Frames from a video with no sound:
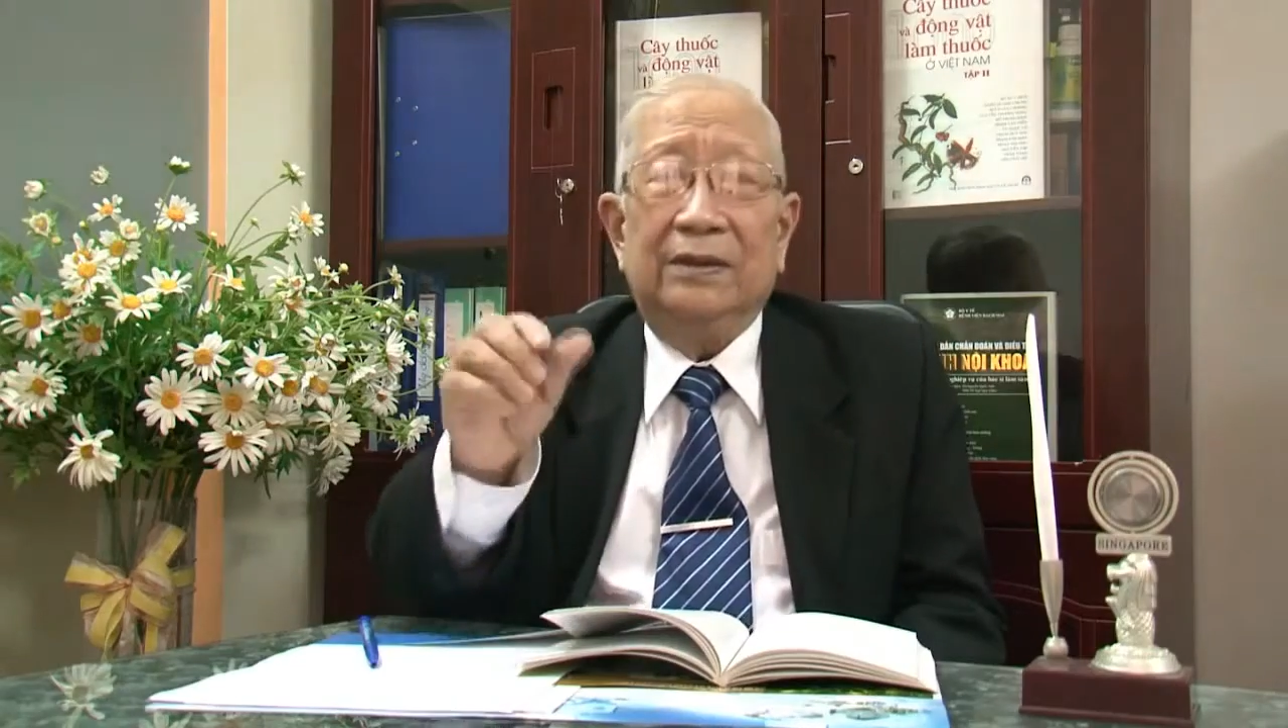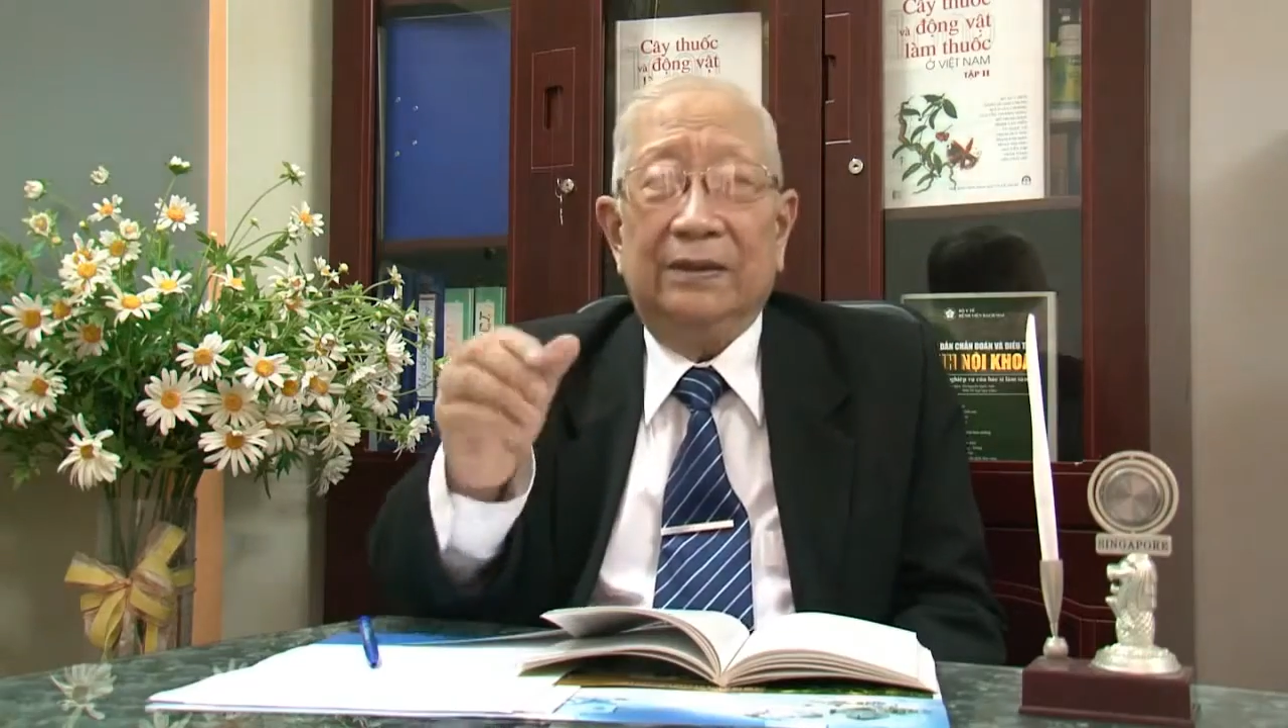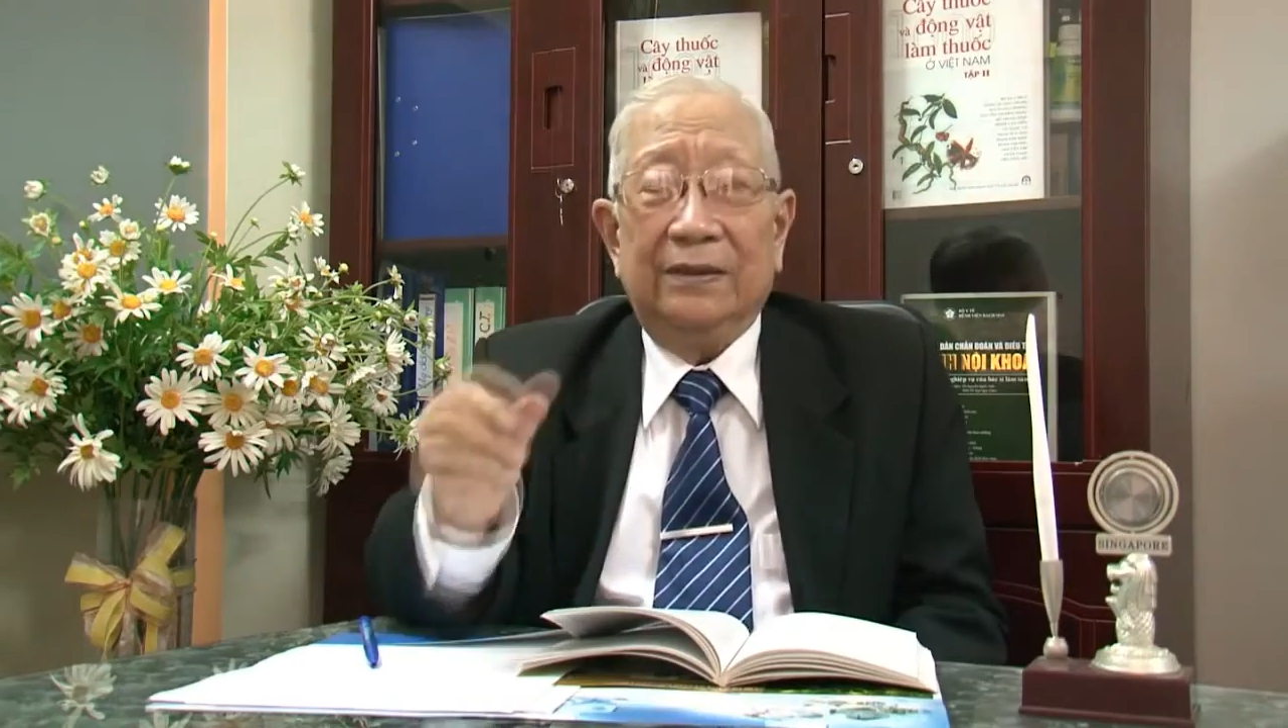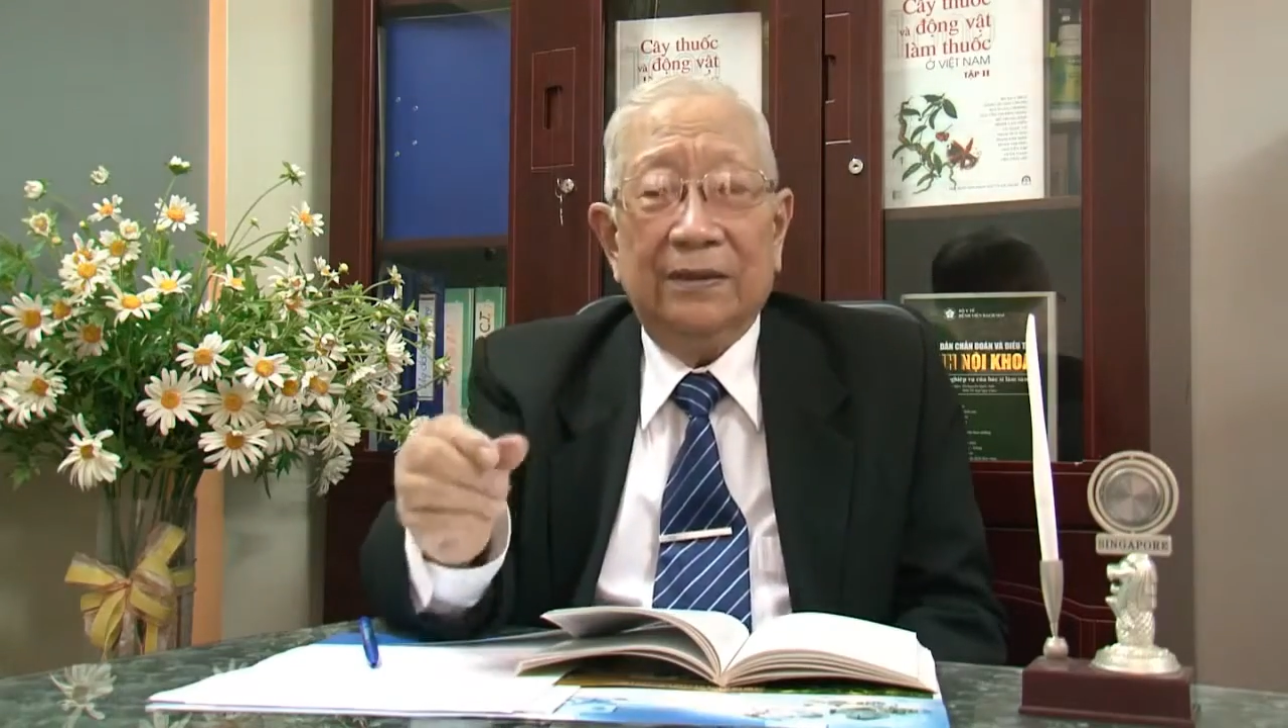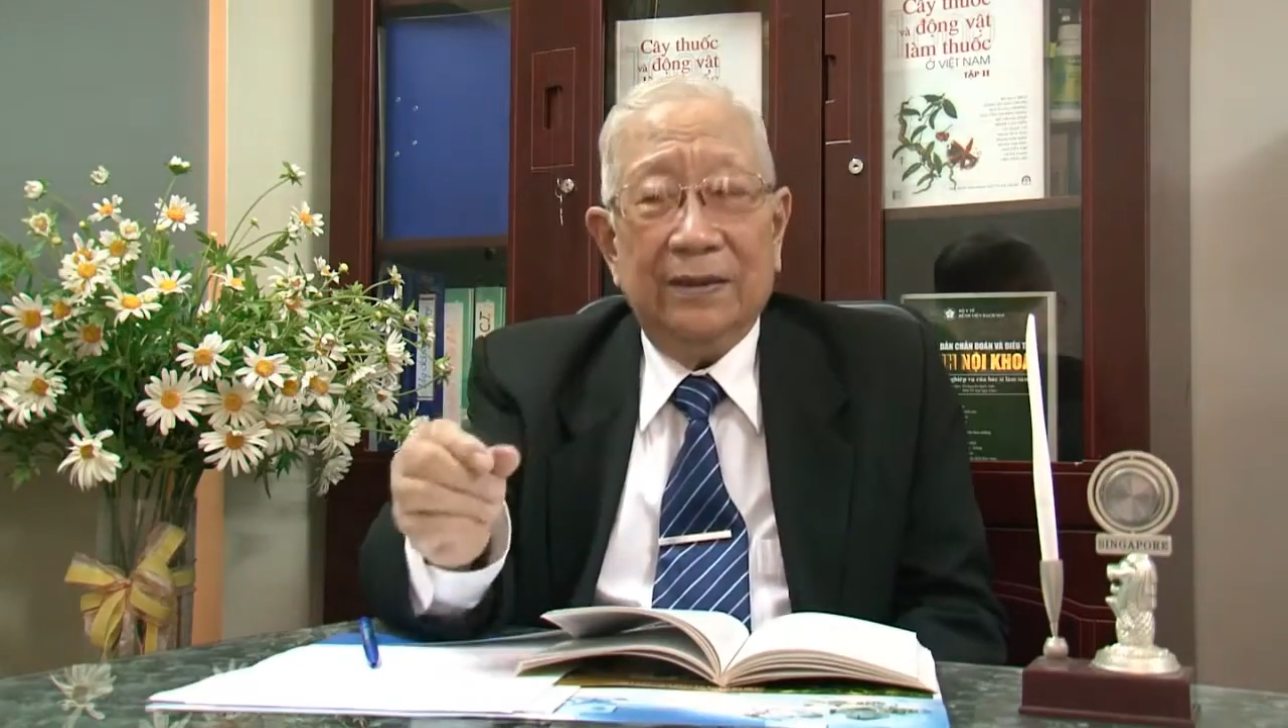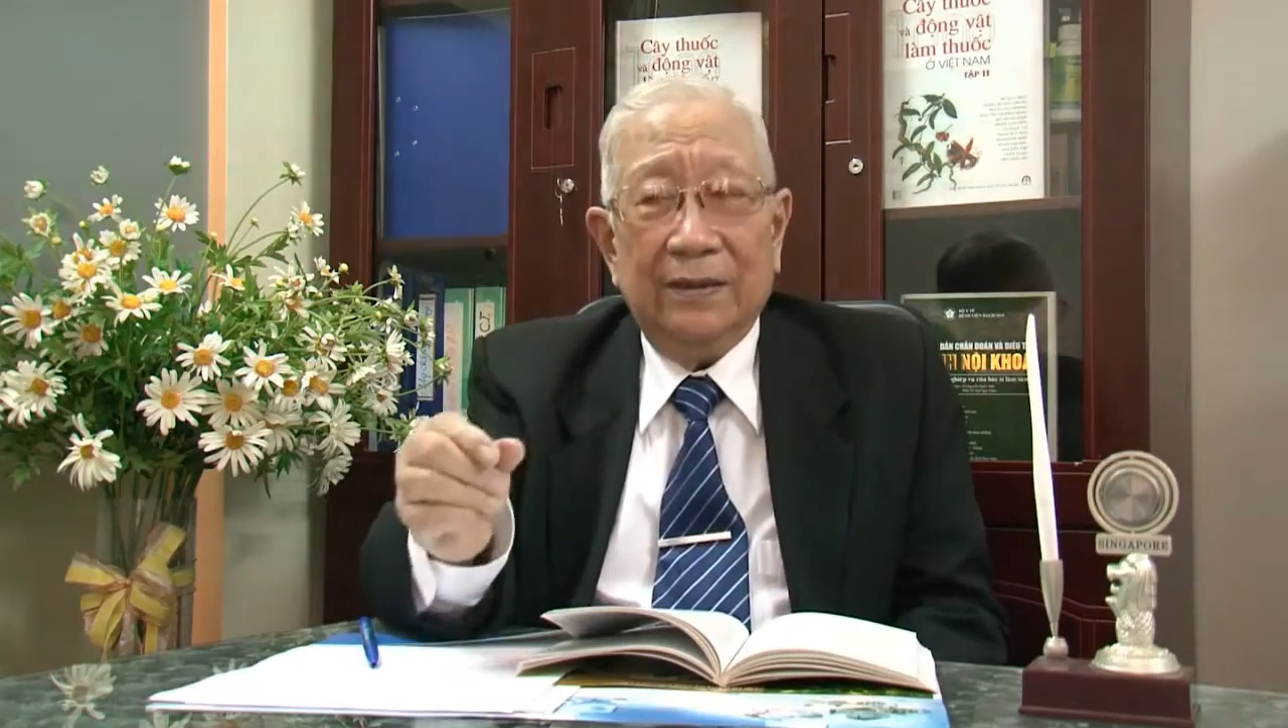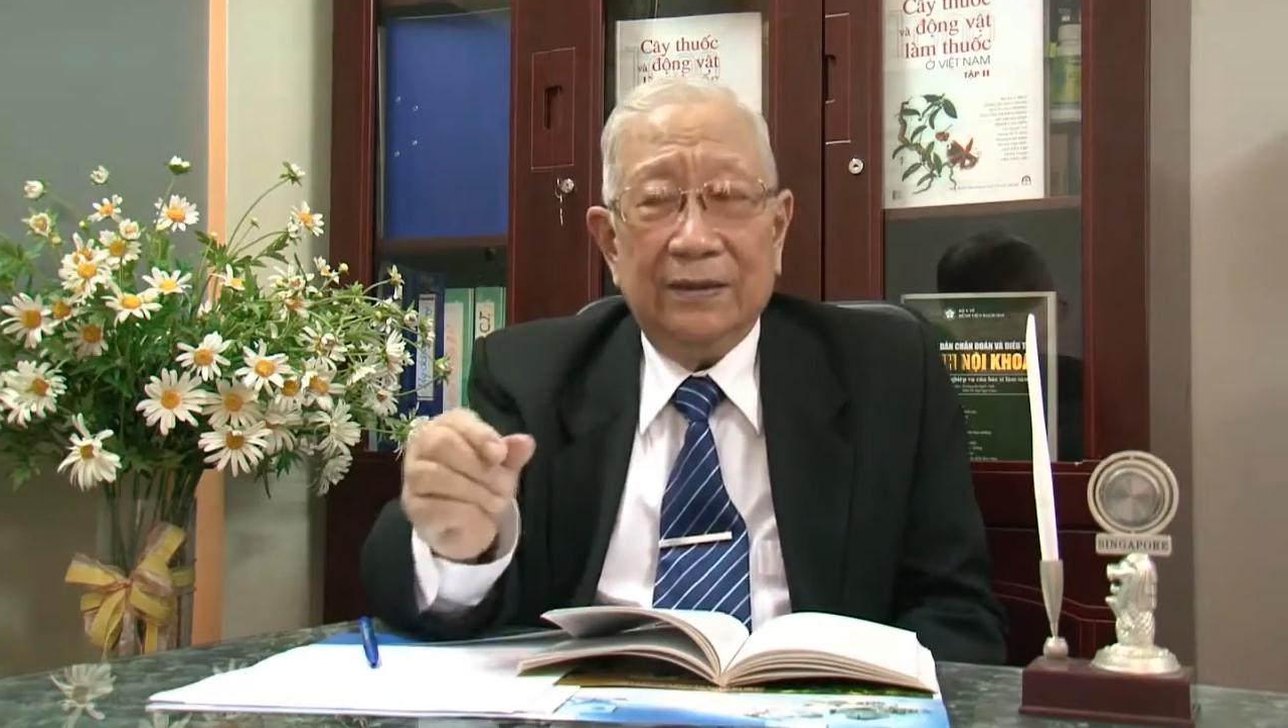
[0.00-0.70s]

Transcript: thì người ta